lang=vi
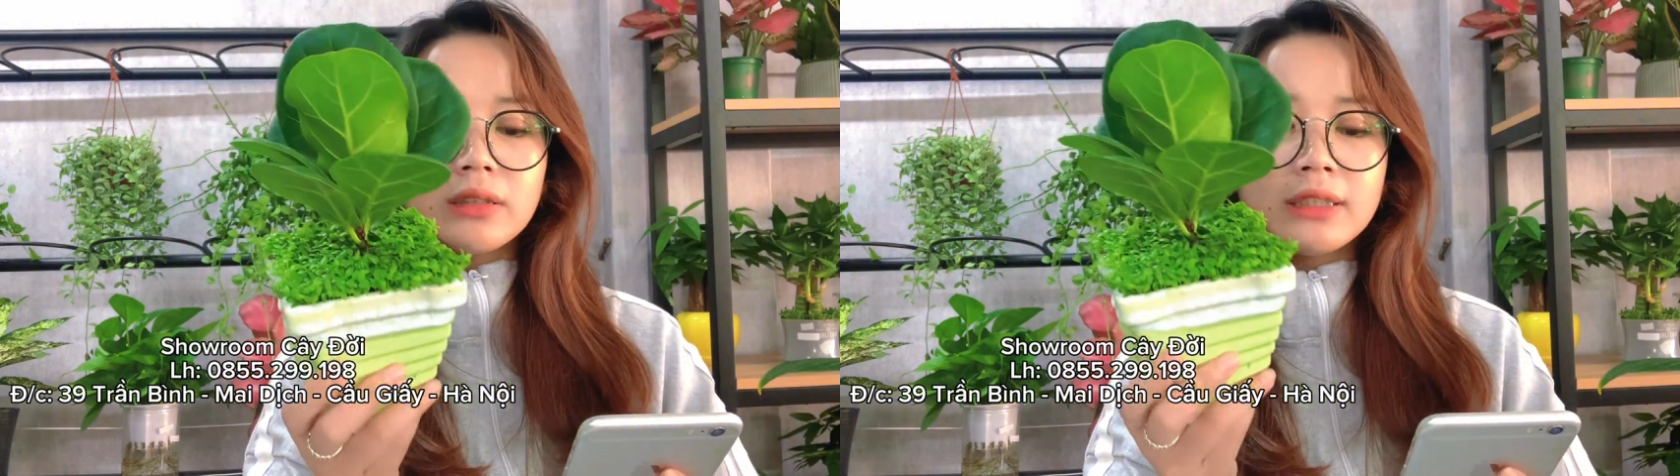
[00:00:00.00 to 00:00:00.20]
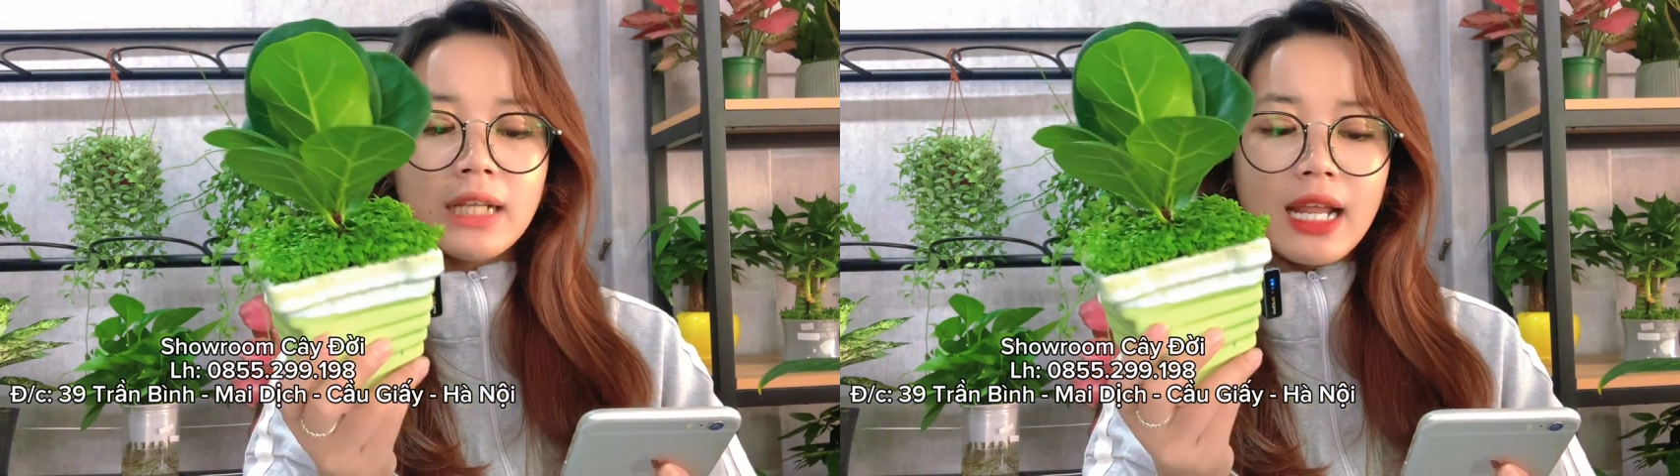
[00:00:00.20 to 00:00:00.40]

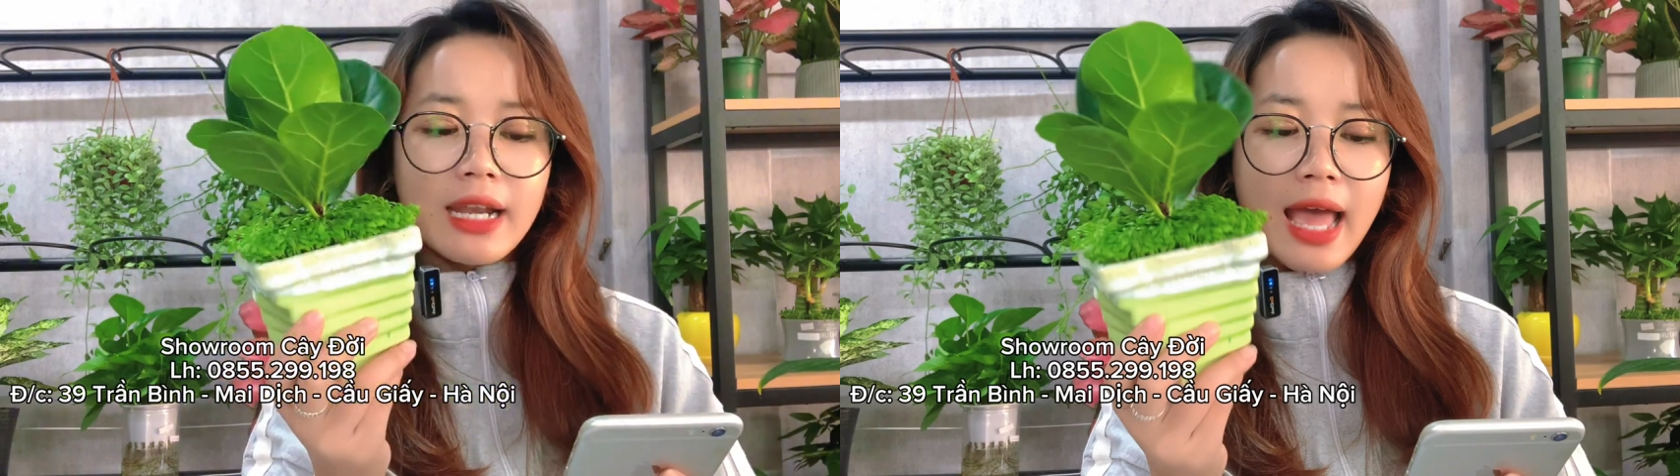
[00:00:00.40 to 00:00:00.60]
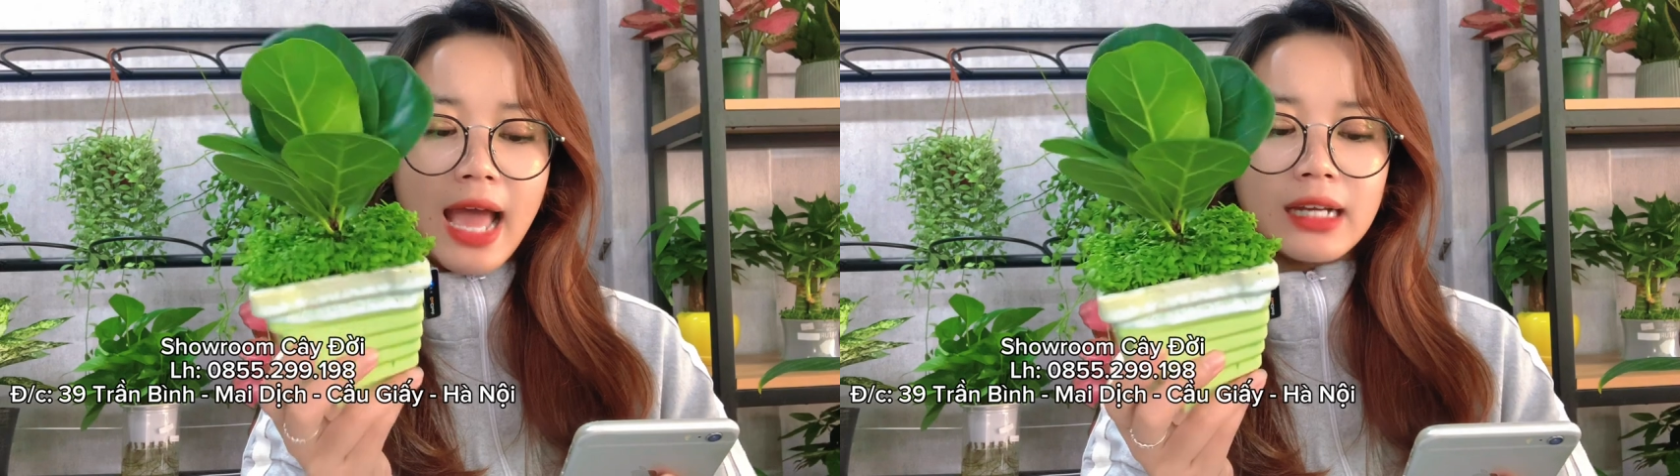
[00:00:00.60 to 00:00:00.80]
rất là
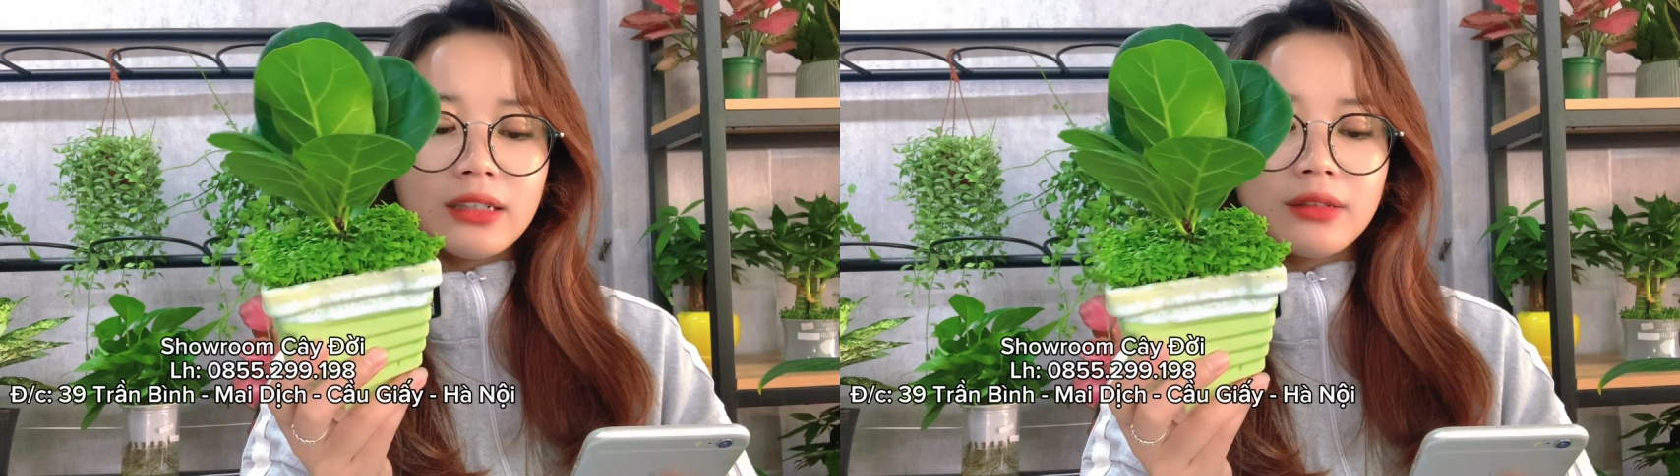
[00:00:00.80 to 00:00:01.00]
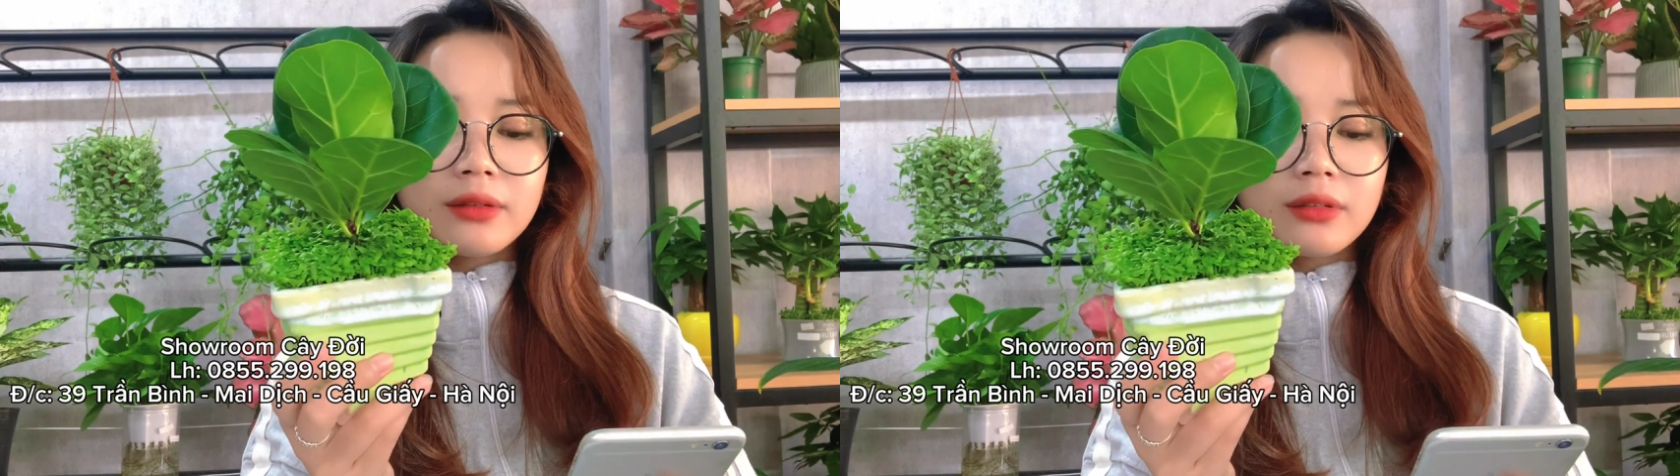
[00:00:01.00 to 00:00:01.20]
đáng
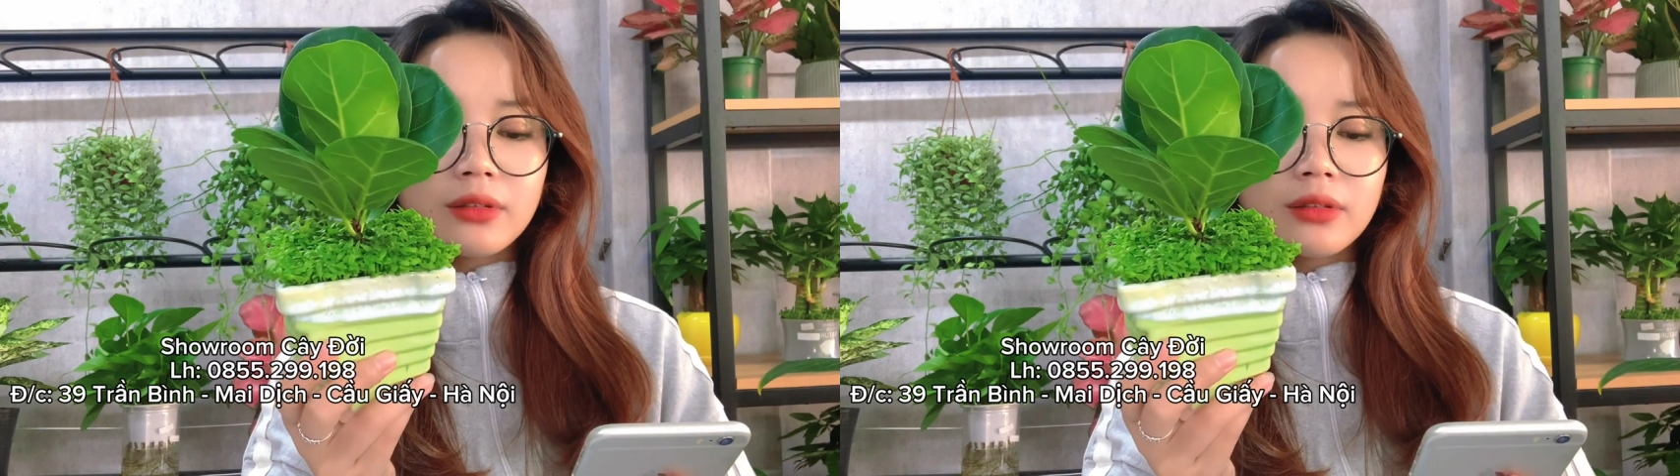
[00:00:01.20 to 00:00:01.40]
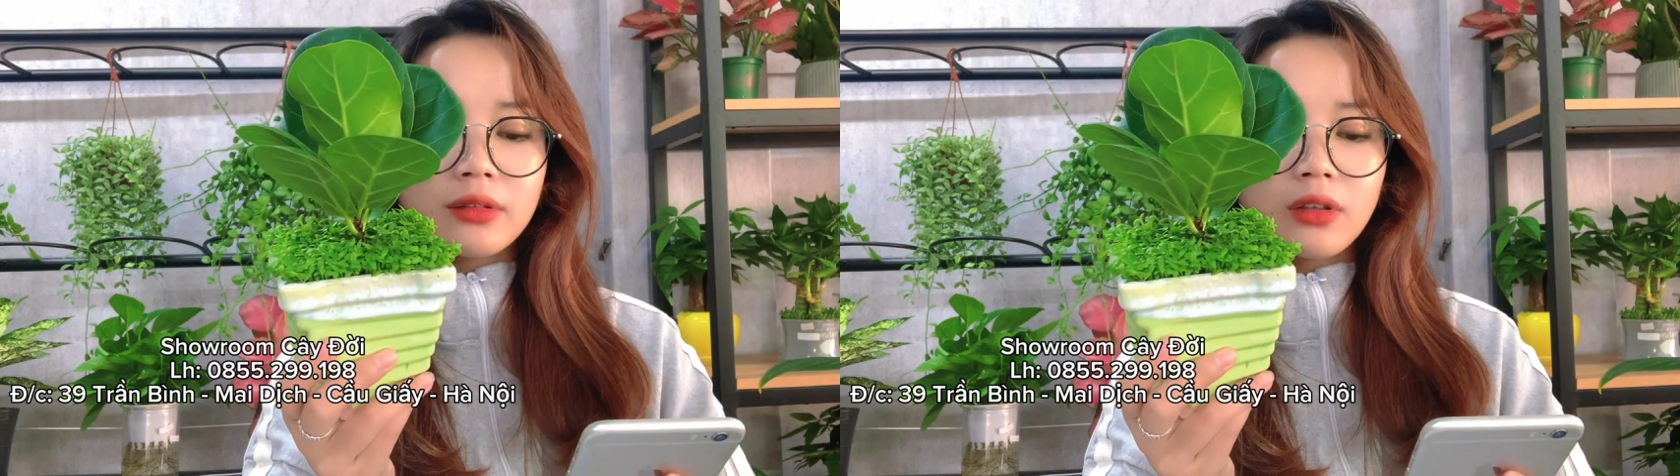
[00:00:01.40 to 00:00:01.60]

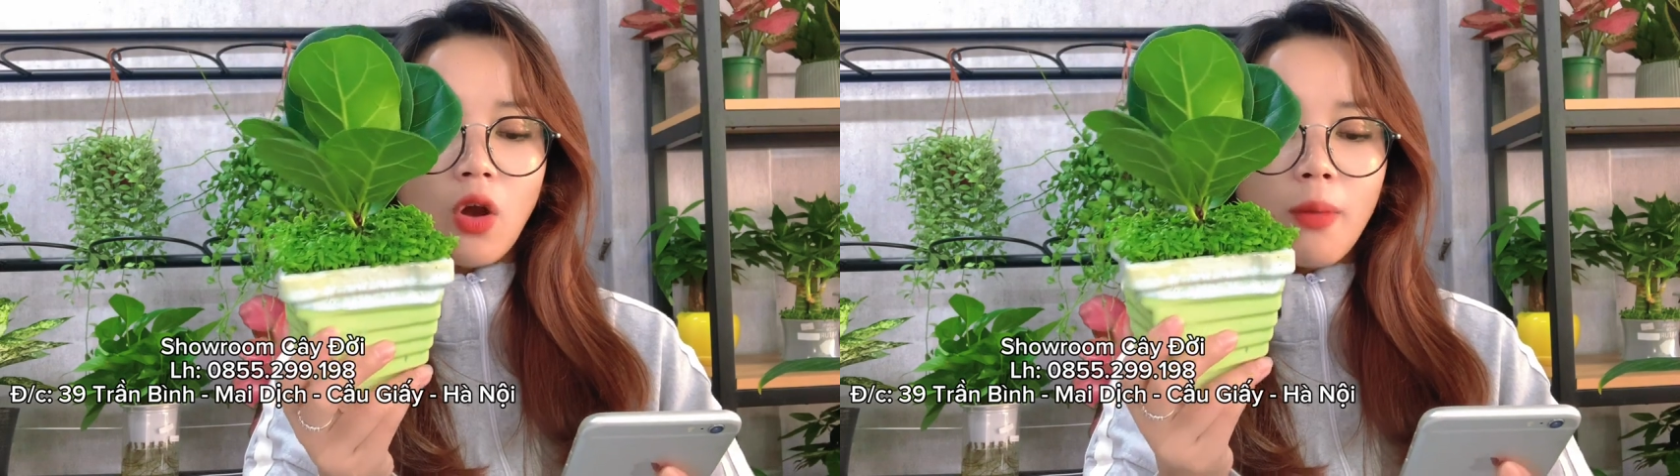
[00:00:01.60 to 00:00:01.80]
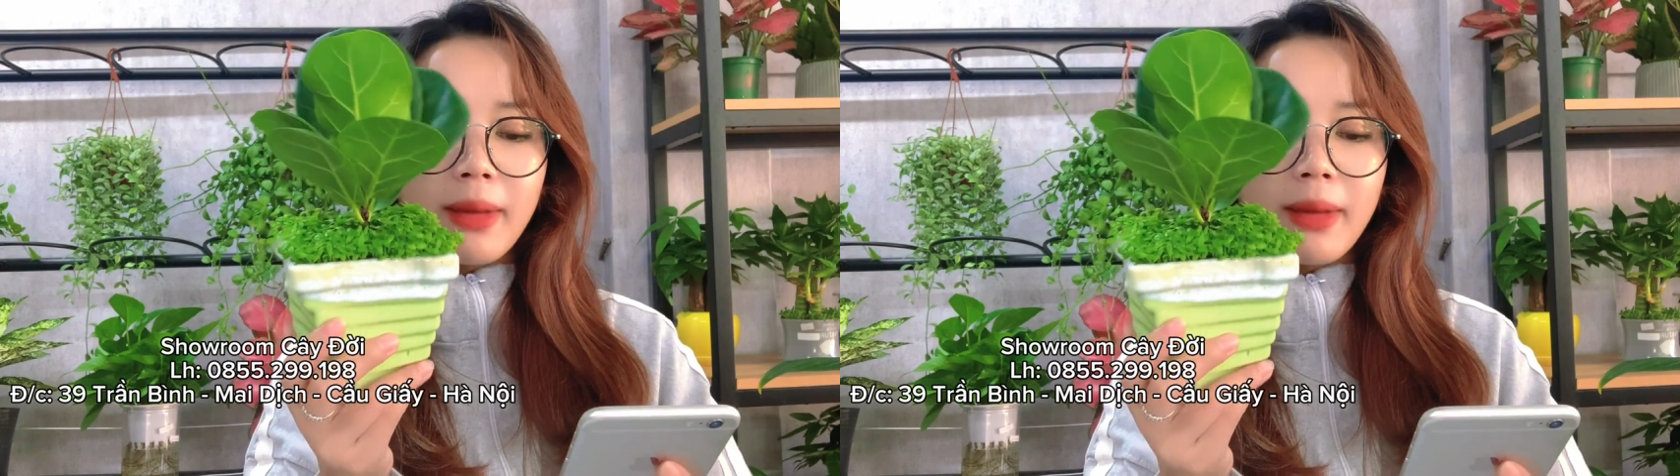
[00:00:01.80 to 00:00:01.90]
có